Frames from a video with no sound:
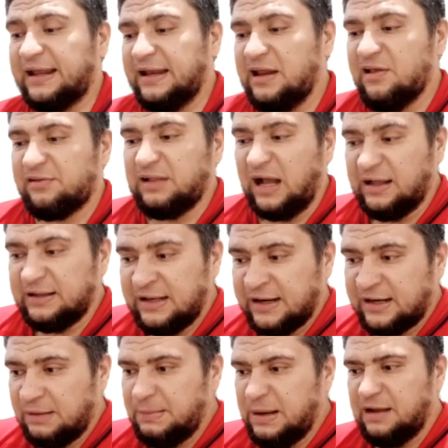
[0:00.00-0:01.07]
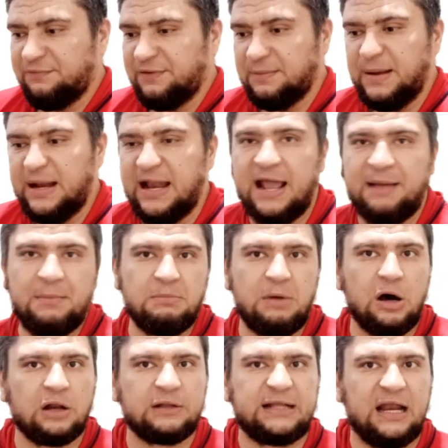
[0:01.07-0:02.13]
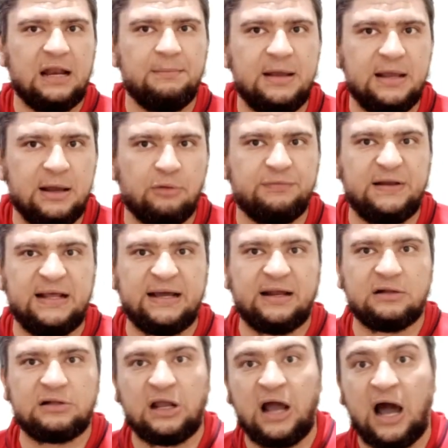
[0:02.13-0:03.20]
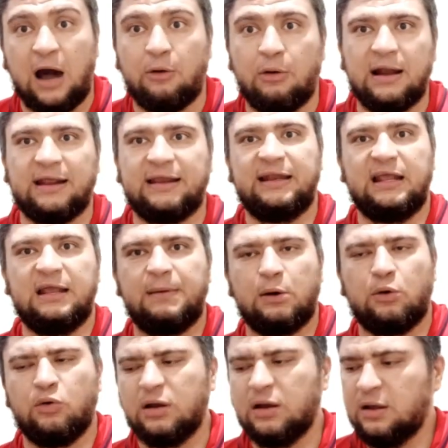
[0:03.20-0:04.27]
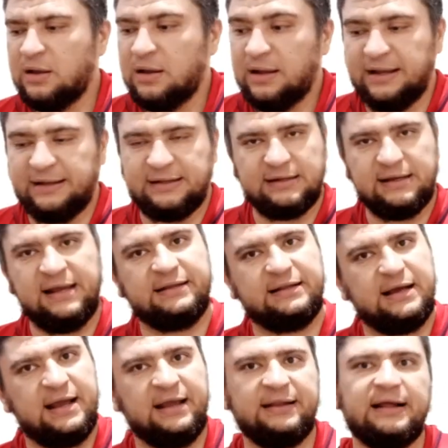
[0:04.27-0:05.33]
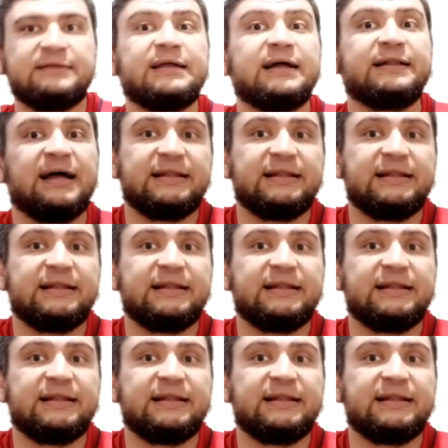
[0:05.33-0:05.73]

كين يصنعه لايريك لاميلا فلاميلا يعمل مهارات عالميه وفي الاخر ضيعها وهاري كين يجيبها جون ايه ده ايه ده ايه ده ده